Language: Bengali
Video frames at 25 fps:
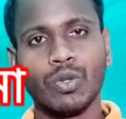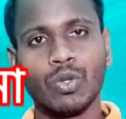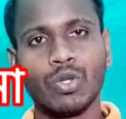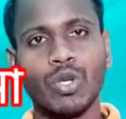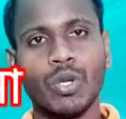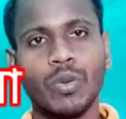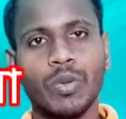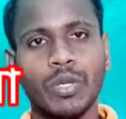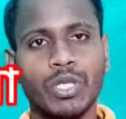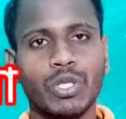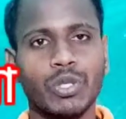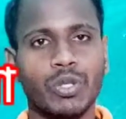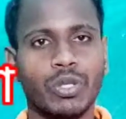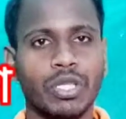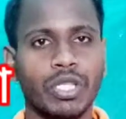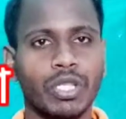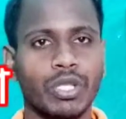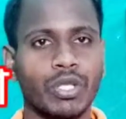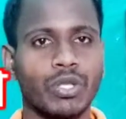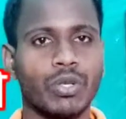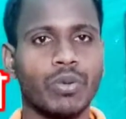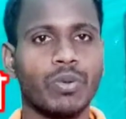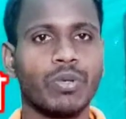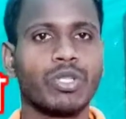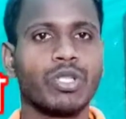দুশো বছর
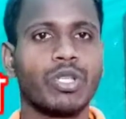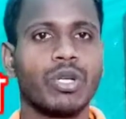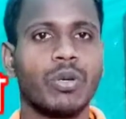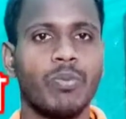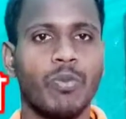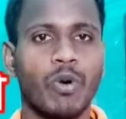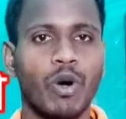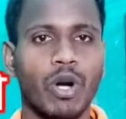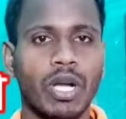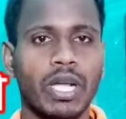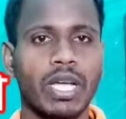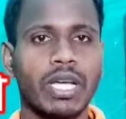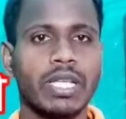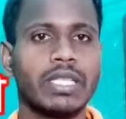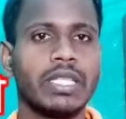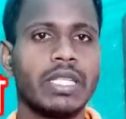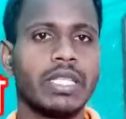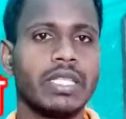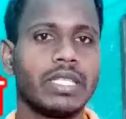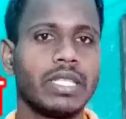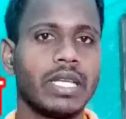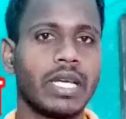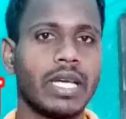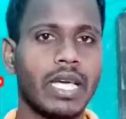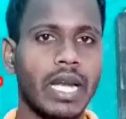তিনশো বছরের বট
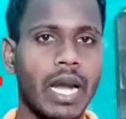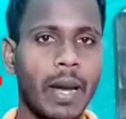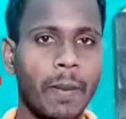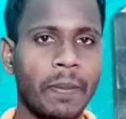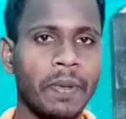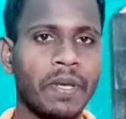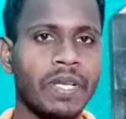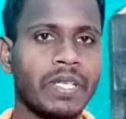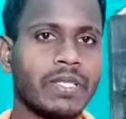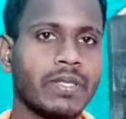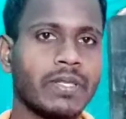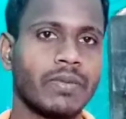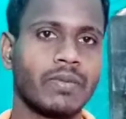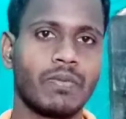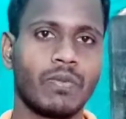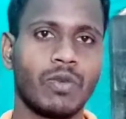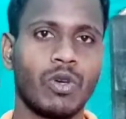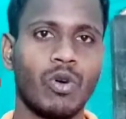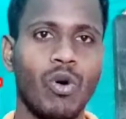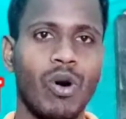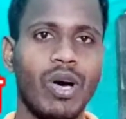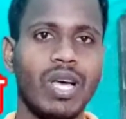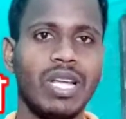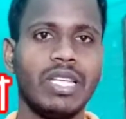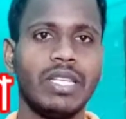গাছের যে গ্রাফিক্স
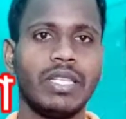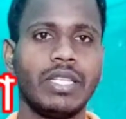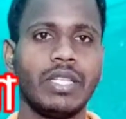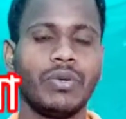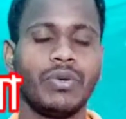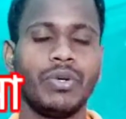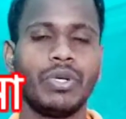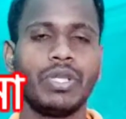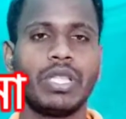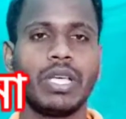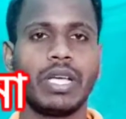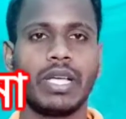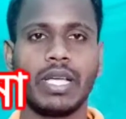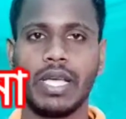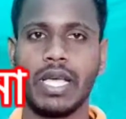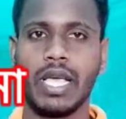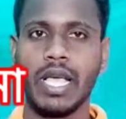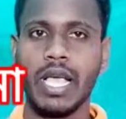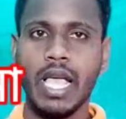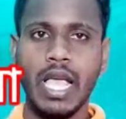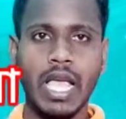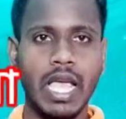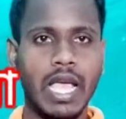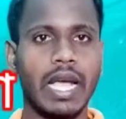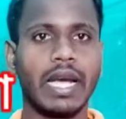কোয়ালিটি হয়ে থাকে
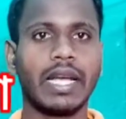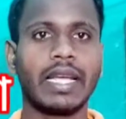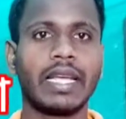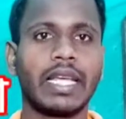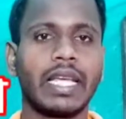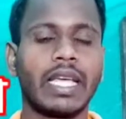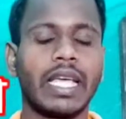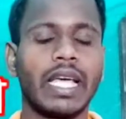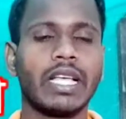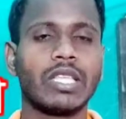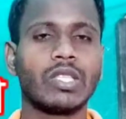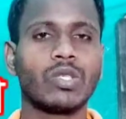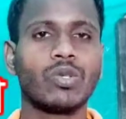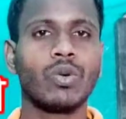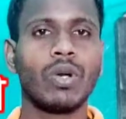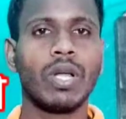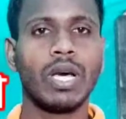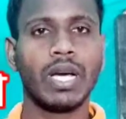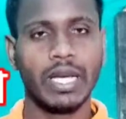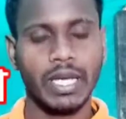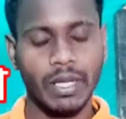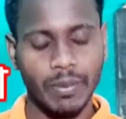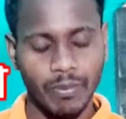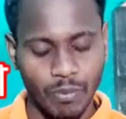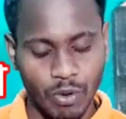একটি
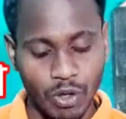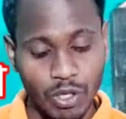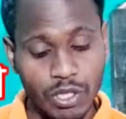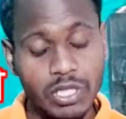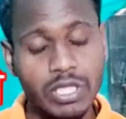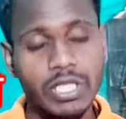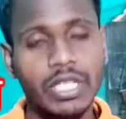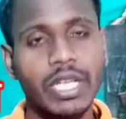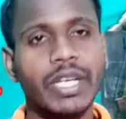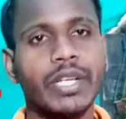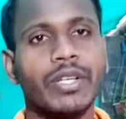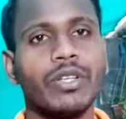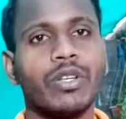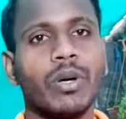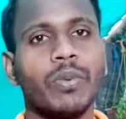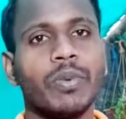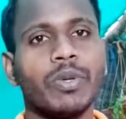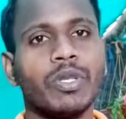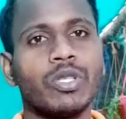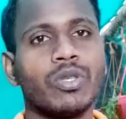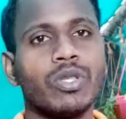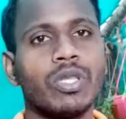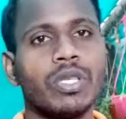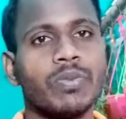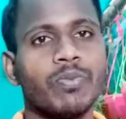ক্যাসুলাকে বনসাই
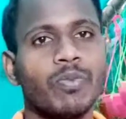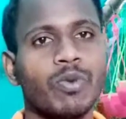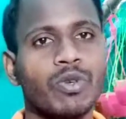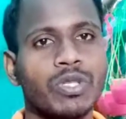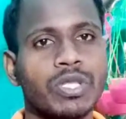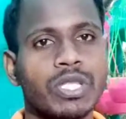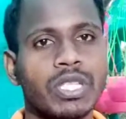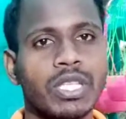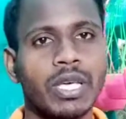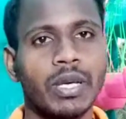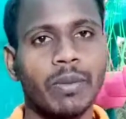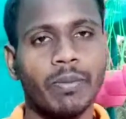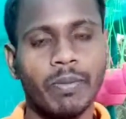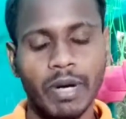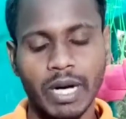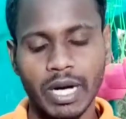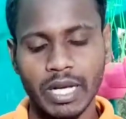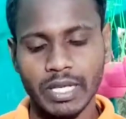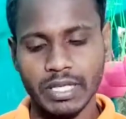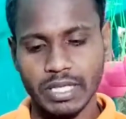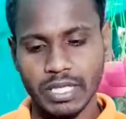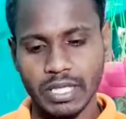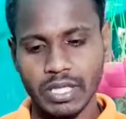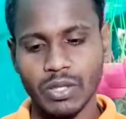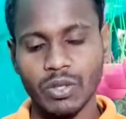টবে যদি বসিয়ে বা
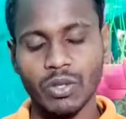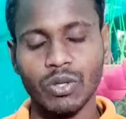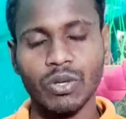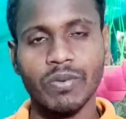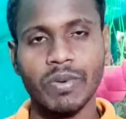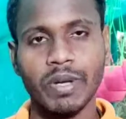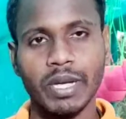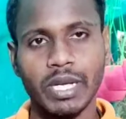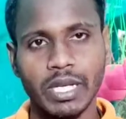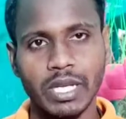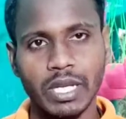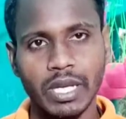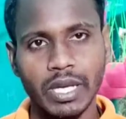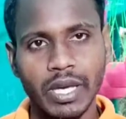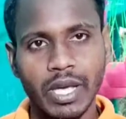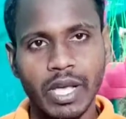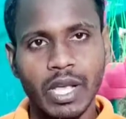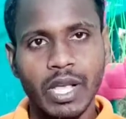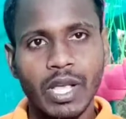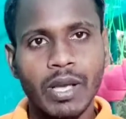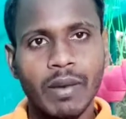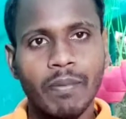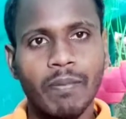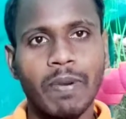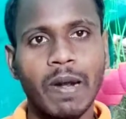সেরকম একটি
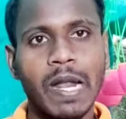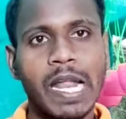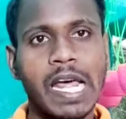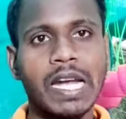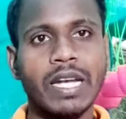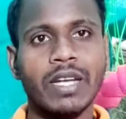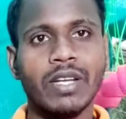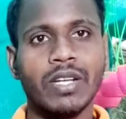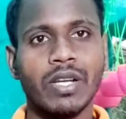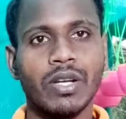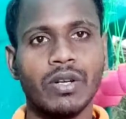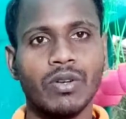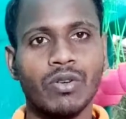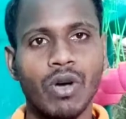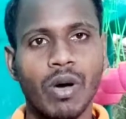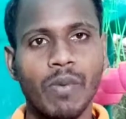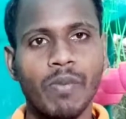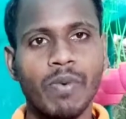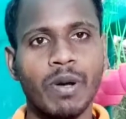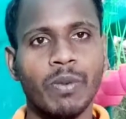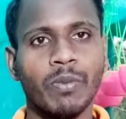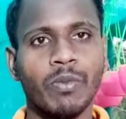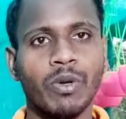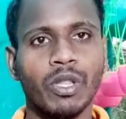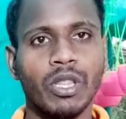ফ্ল্যাট
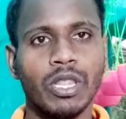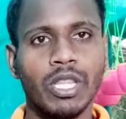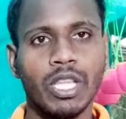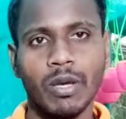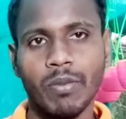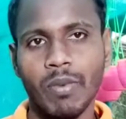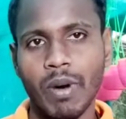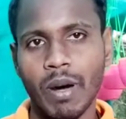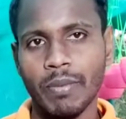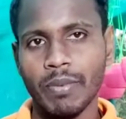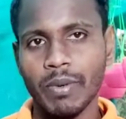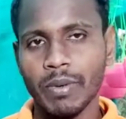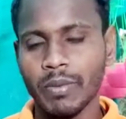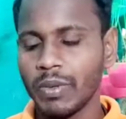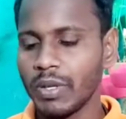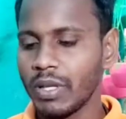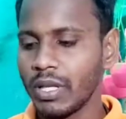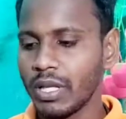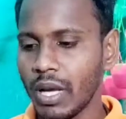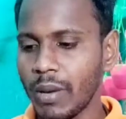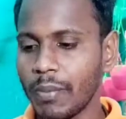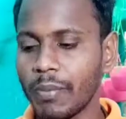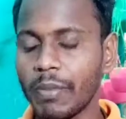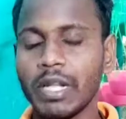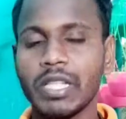টবের মধ্যে বা
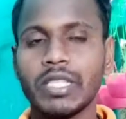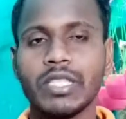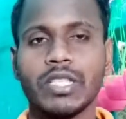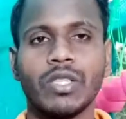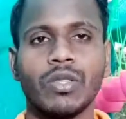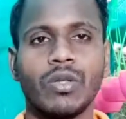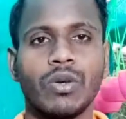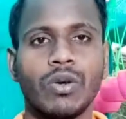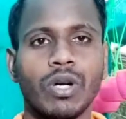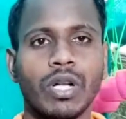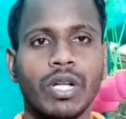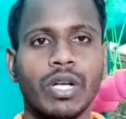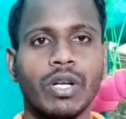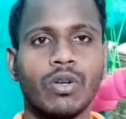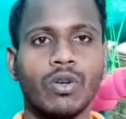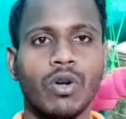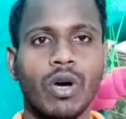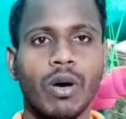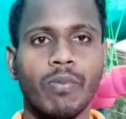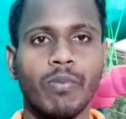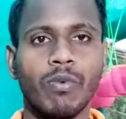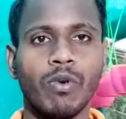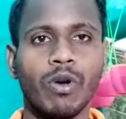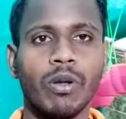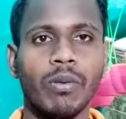আমরা যে ধরনের
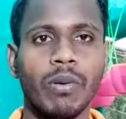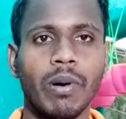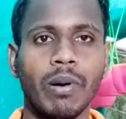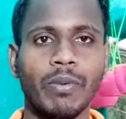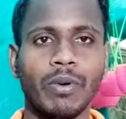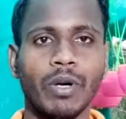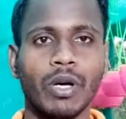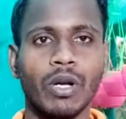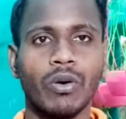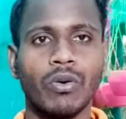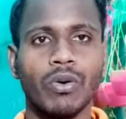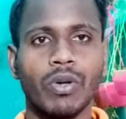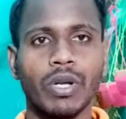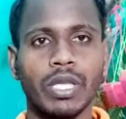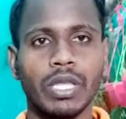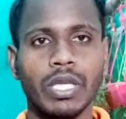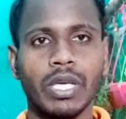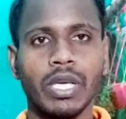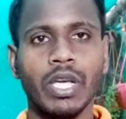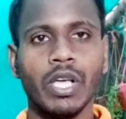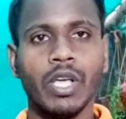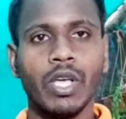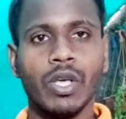টবগুলো ব্যবহার করি